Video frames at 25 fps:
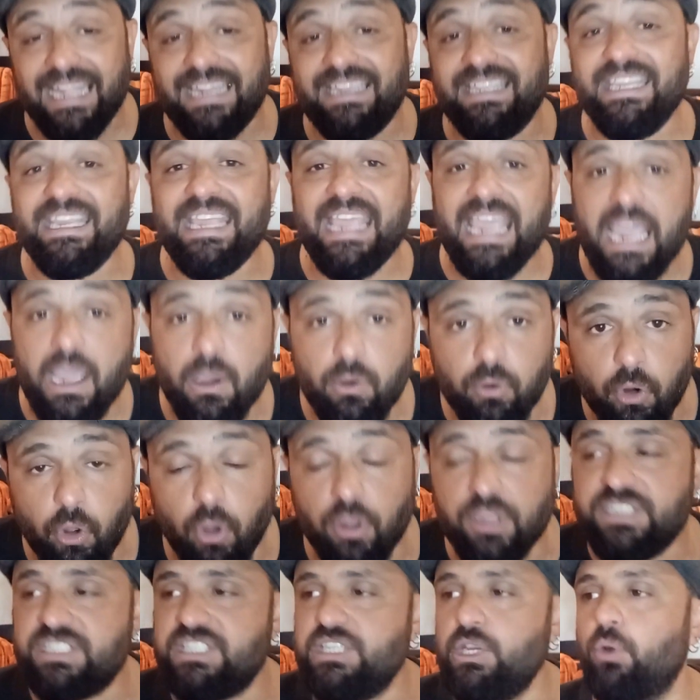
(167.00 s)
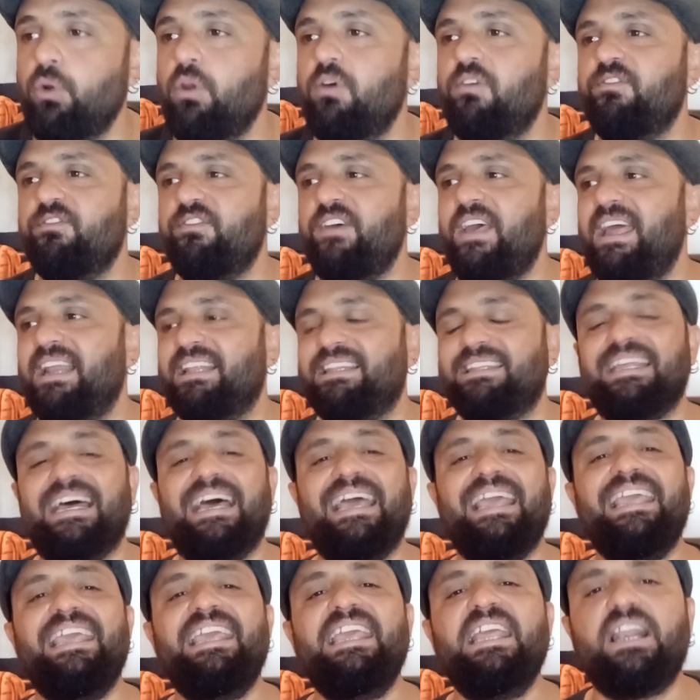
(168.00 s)
di euro sia
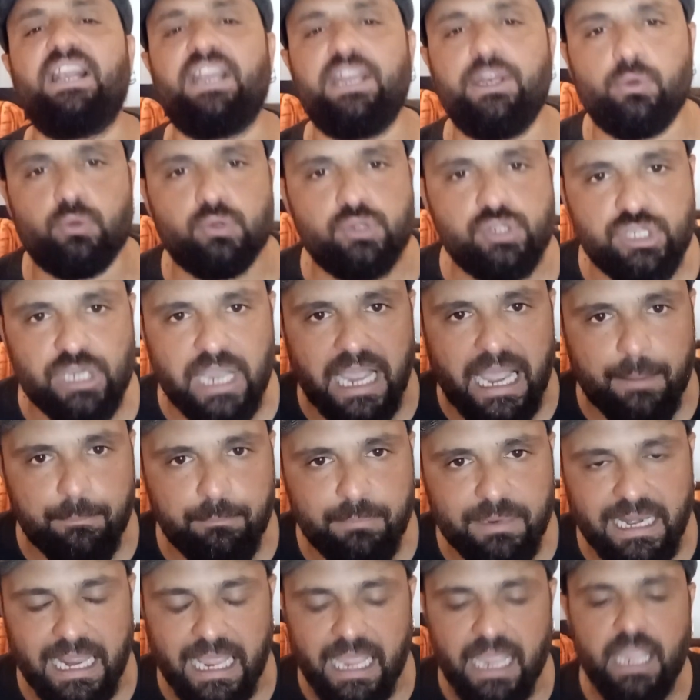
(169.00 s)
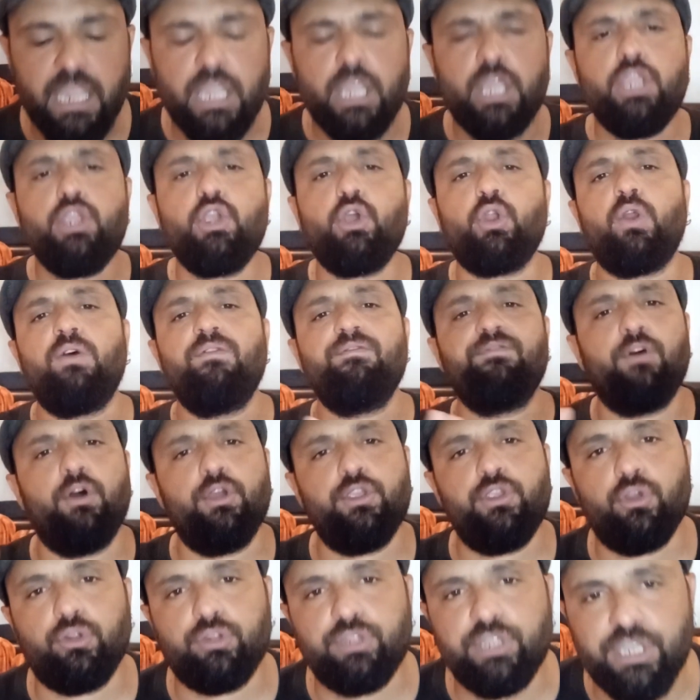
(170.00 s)
un'offerta irrinunciabile. Io non
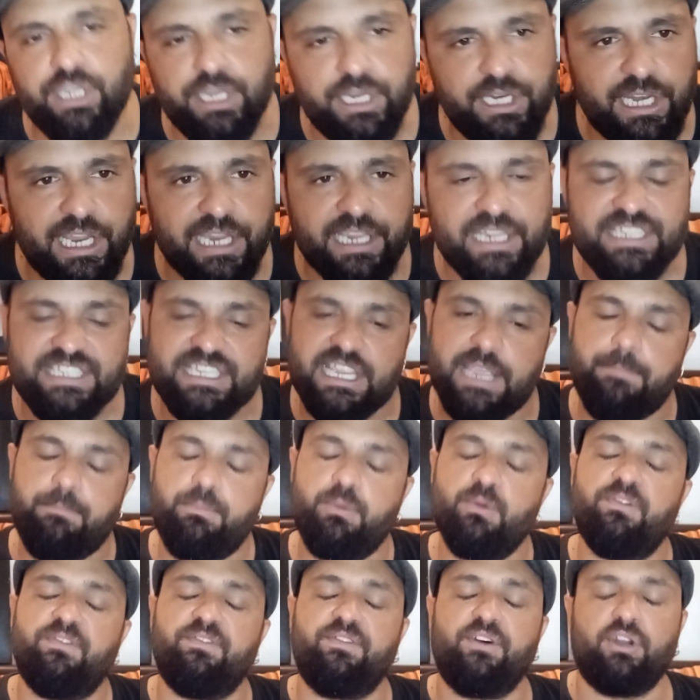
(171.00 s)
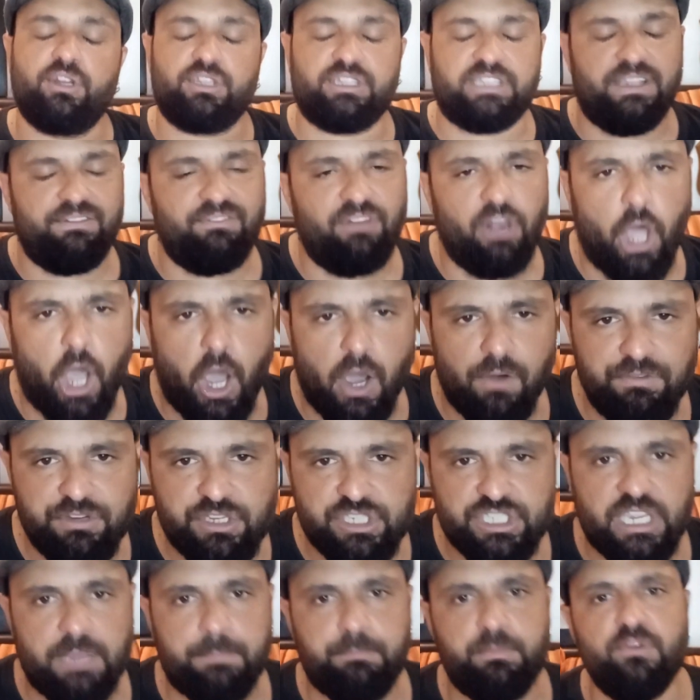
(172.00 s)
voglio dire se è più forte
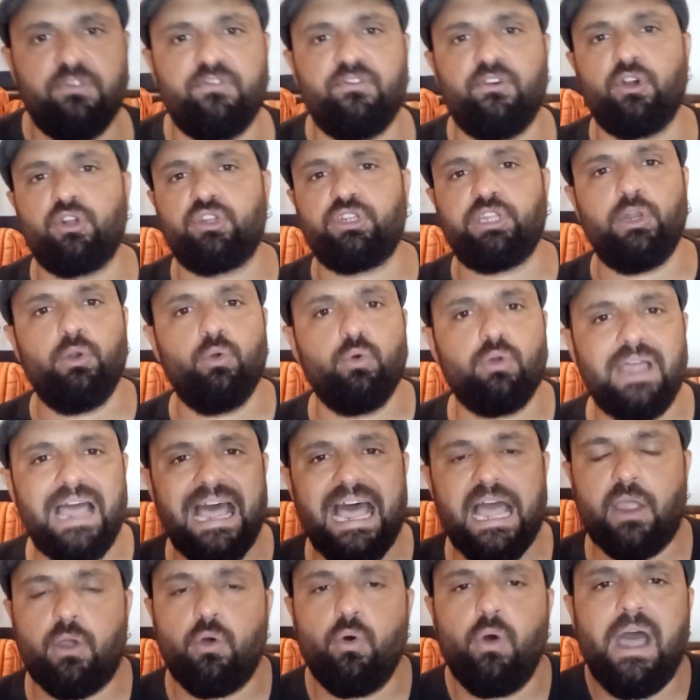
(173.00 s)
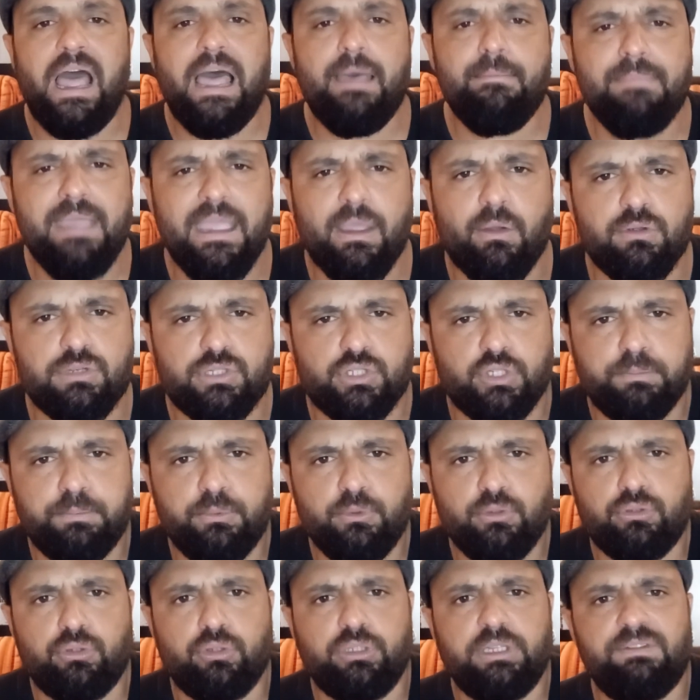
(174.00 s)
Vlaovic, se è più forte Lukaku, a me questo
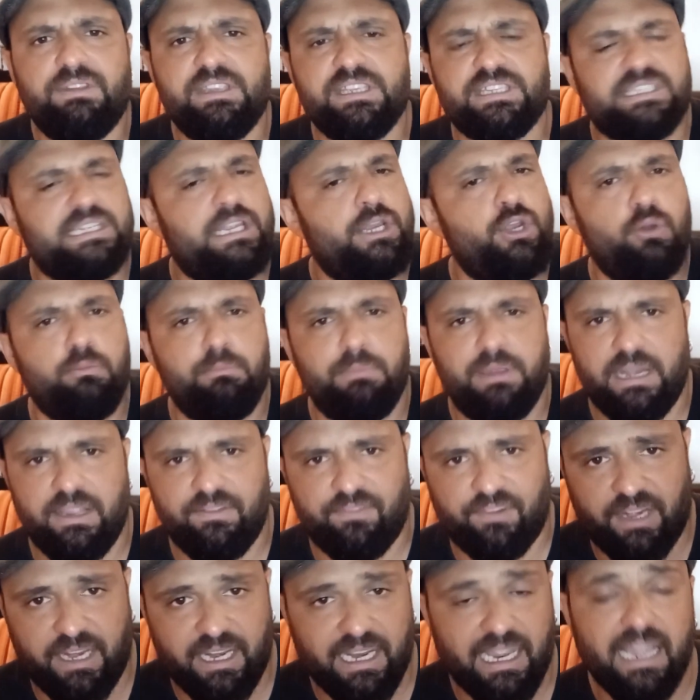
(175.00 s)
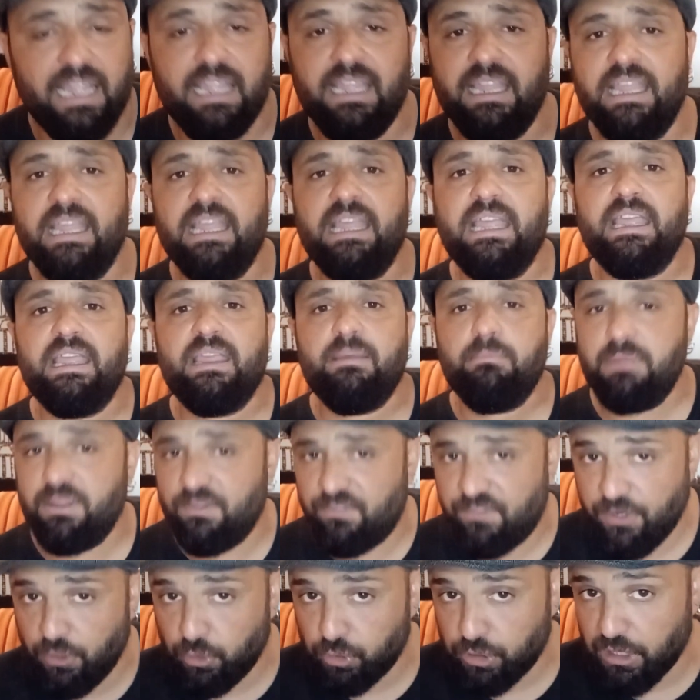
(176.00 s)
punto di vista non me ne frega. Mi
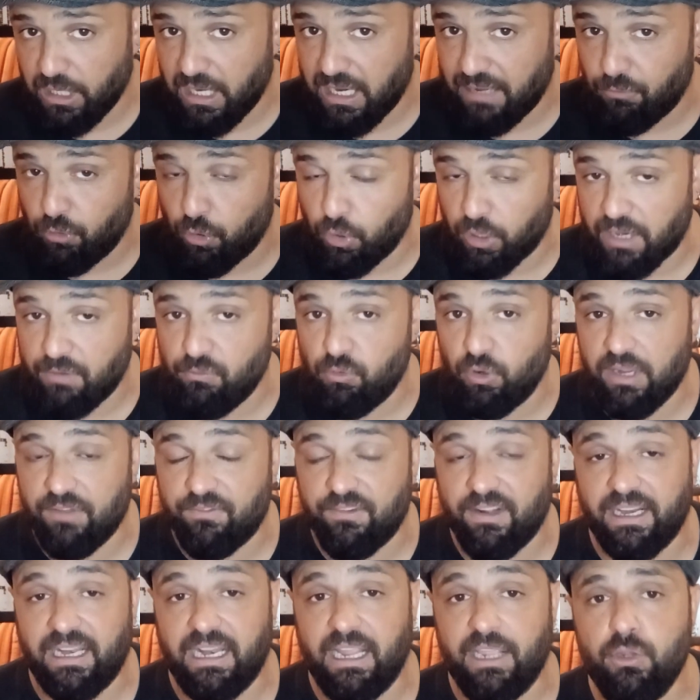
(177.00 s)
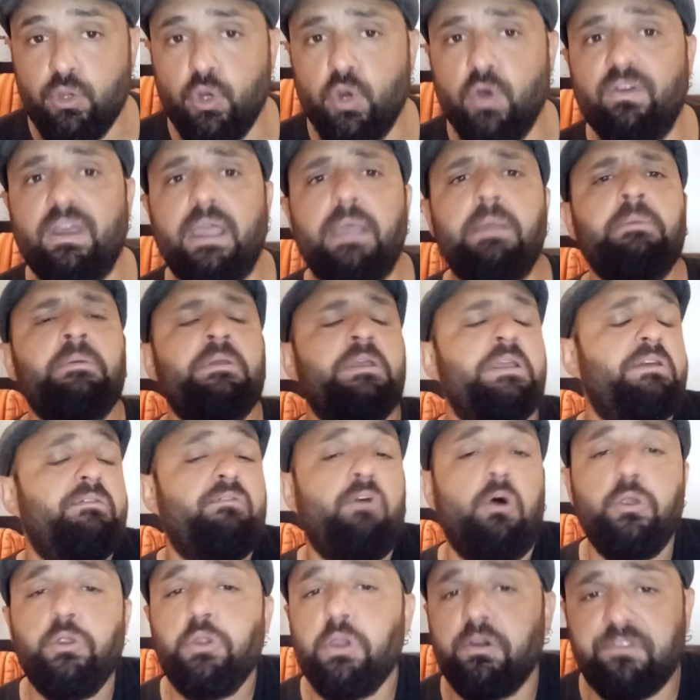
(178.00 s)
fido del lavoro che vuole fare la Juve,
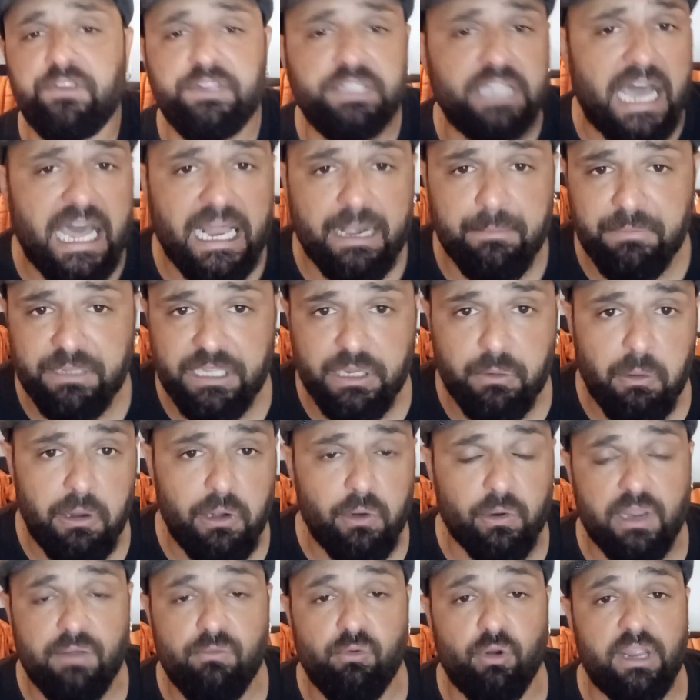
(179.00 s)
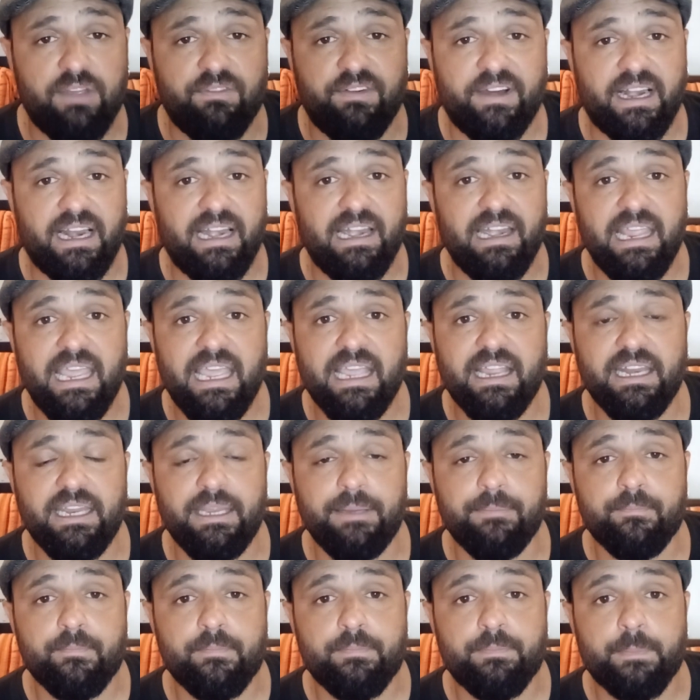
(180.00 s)
voglio fidarmi di quello che vuole fare
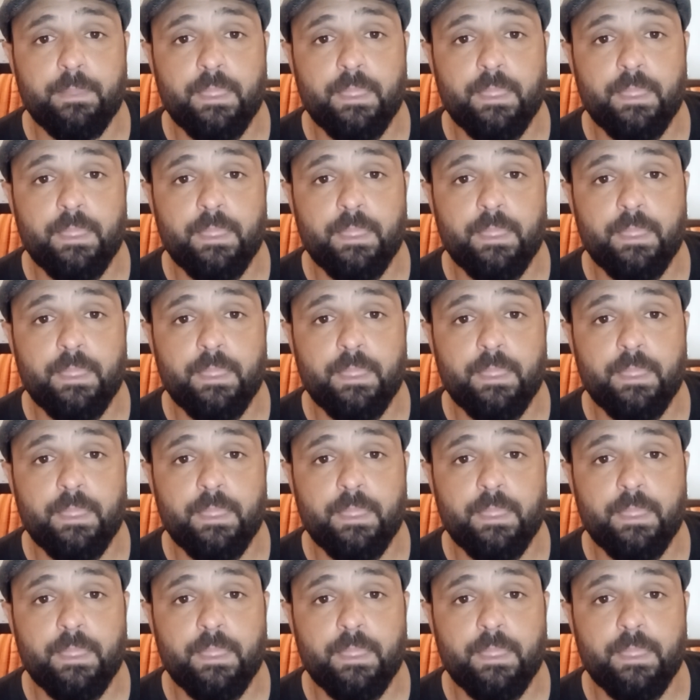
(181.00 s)
Allegri,